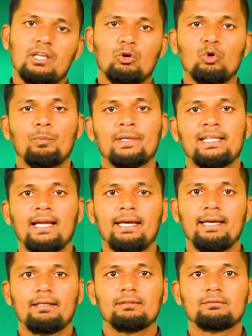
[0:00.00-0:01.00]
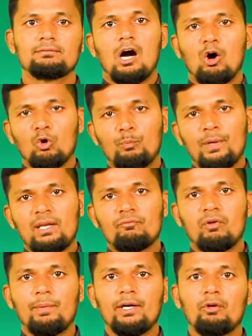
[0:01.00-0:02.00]
जरूर बताएं और भी
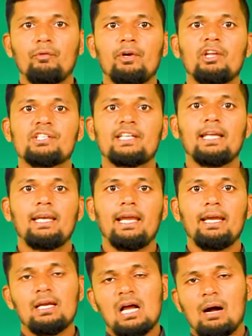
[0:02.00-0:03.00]
इंफॉर्मेटिव वीडियोस के लिए